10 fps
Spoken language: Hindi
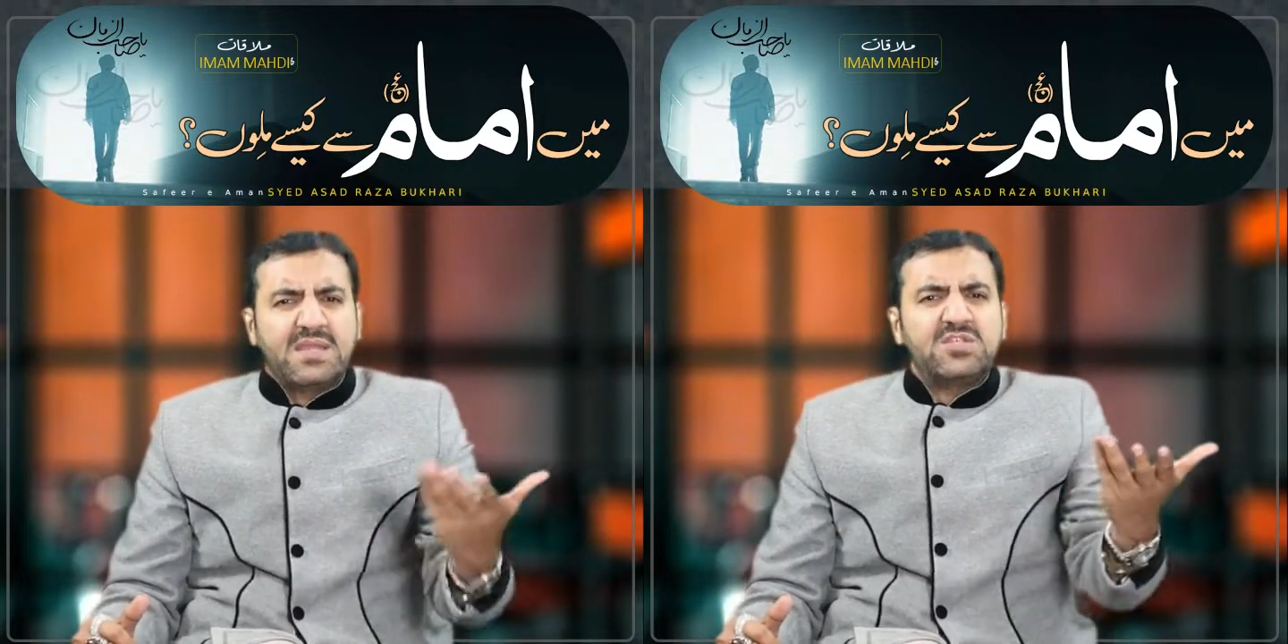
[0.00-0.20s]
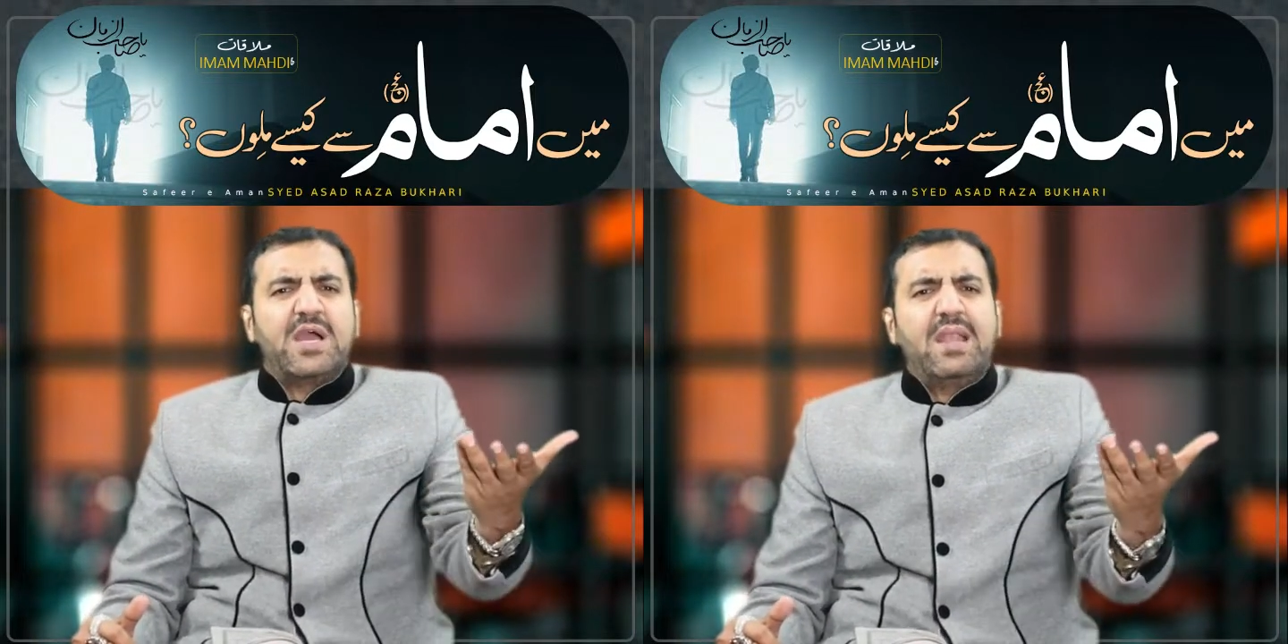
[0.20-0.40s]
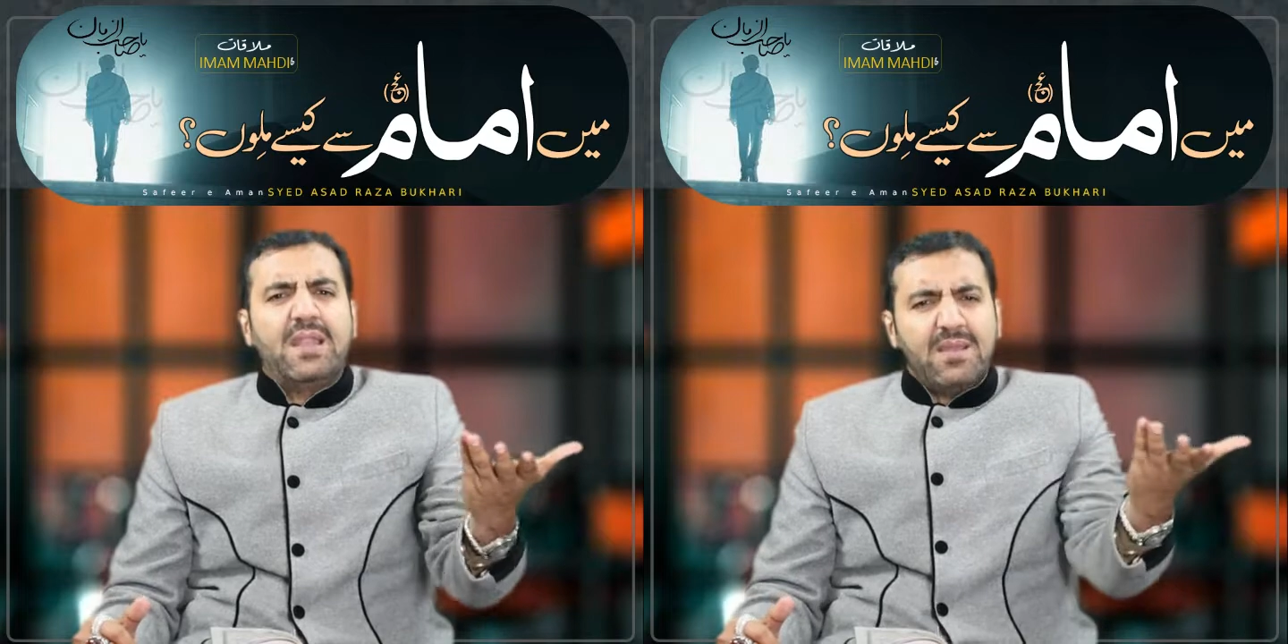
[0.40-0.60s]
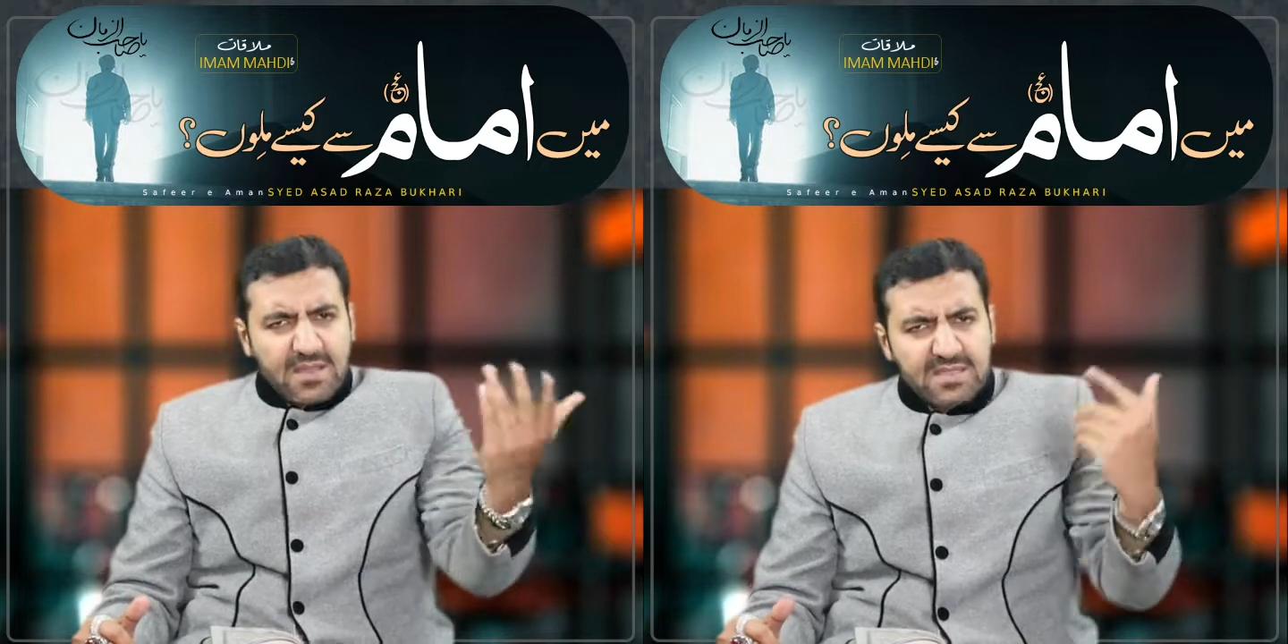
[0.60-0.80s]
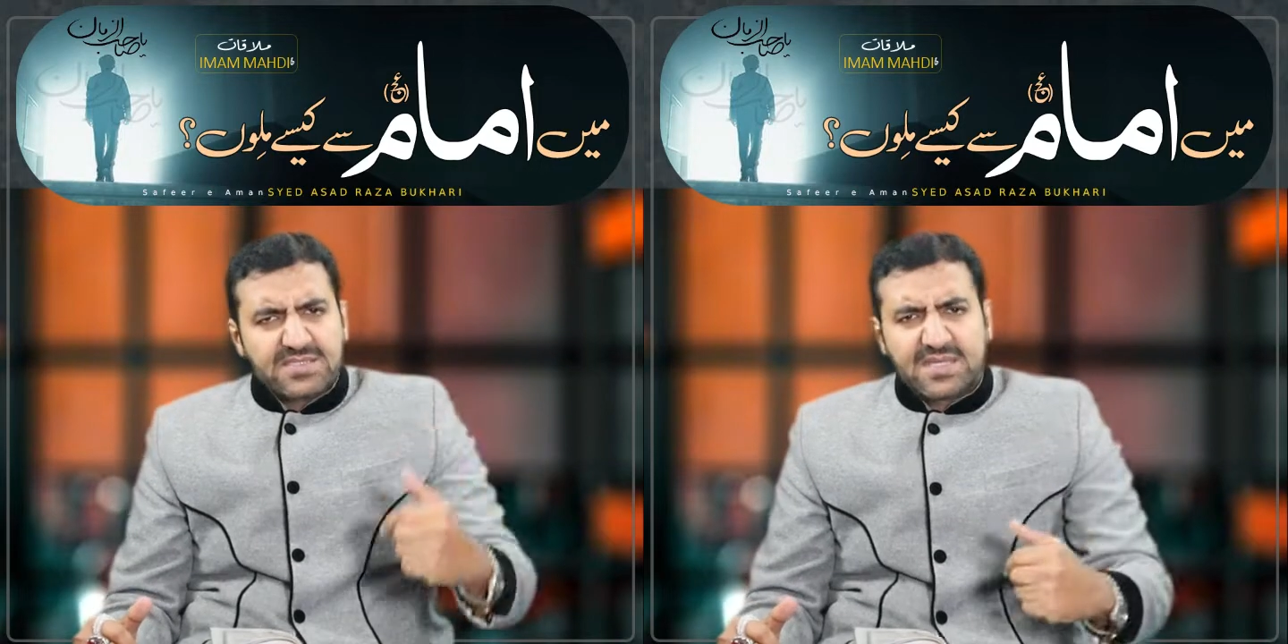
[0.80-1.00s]
इन
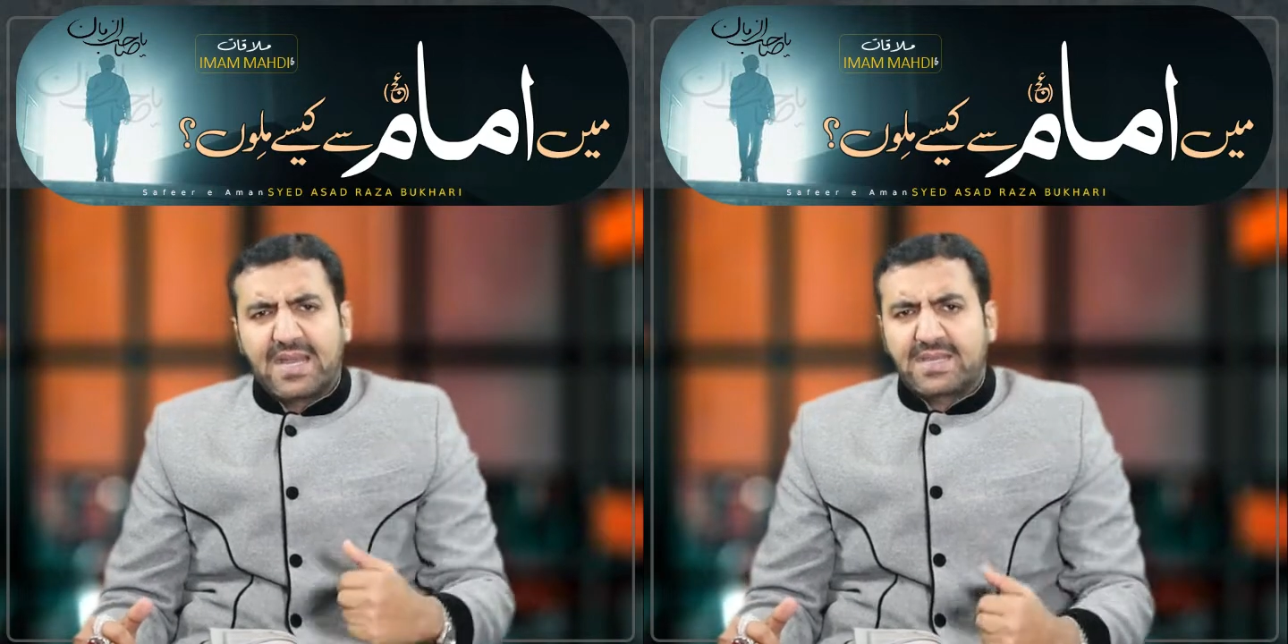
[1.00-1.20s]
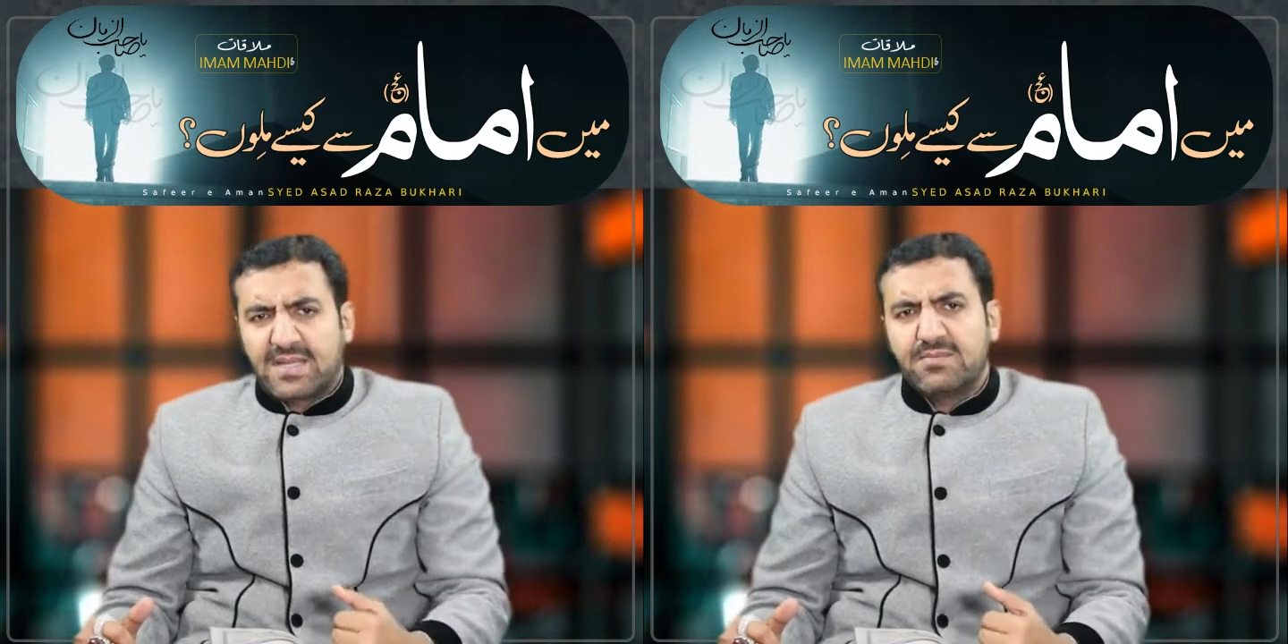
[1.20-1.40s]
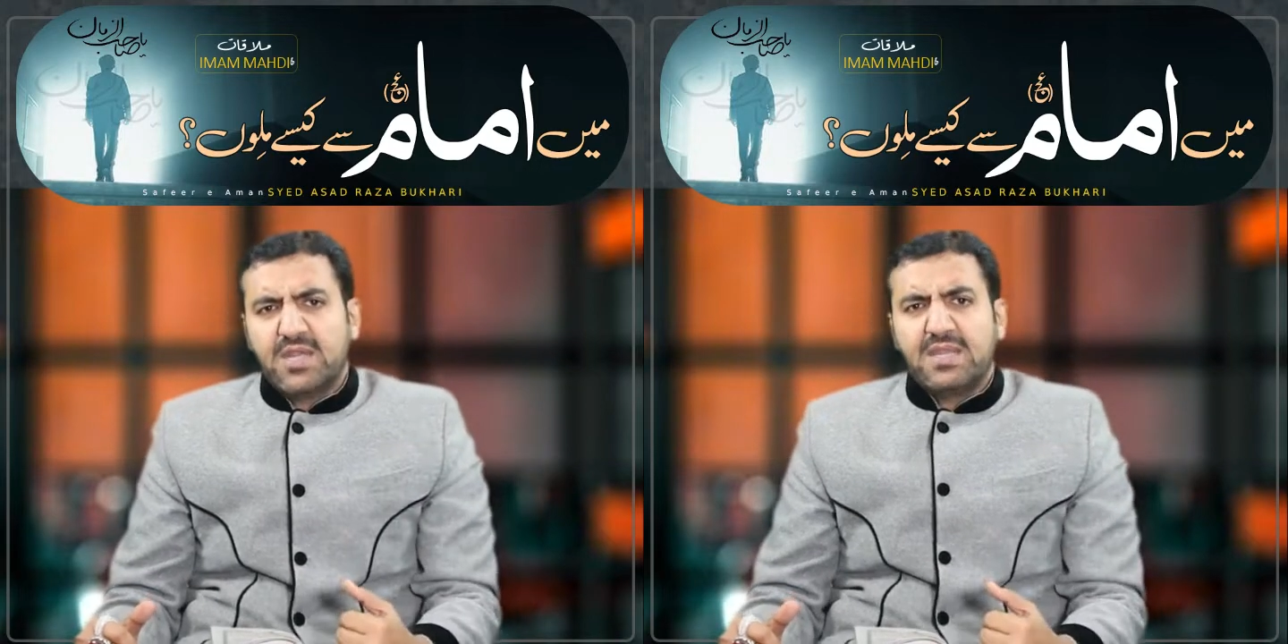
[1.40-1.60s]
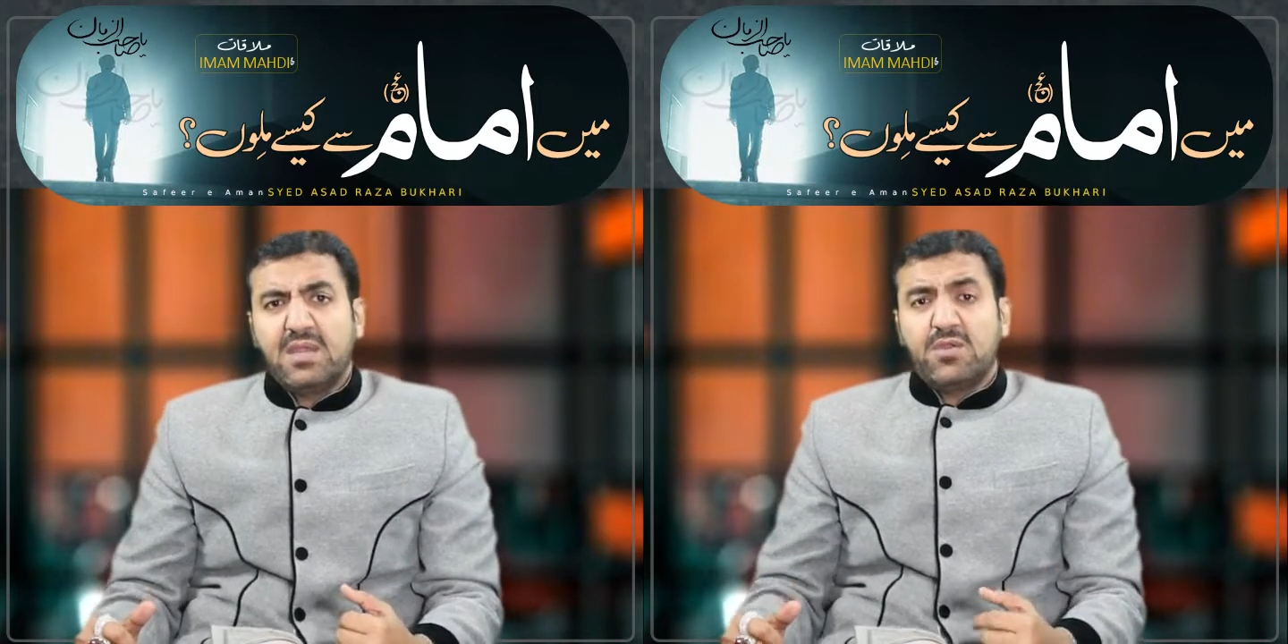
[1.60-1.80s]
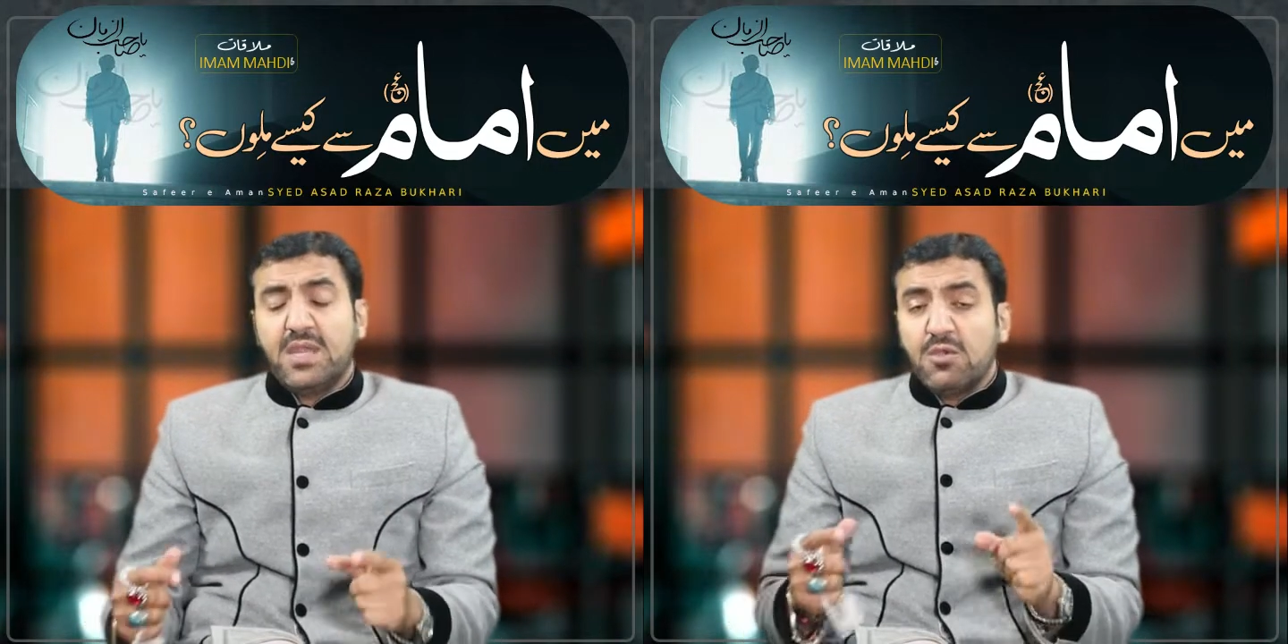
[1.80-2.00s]
सरकार कर्म करेंगे और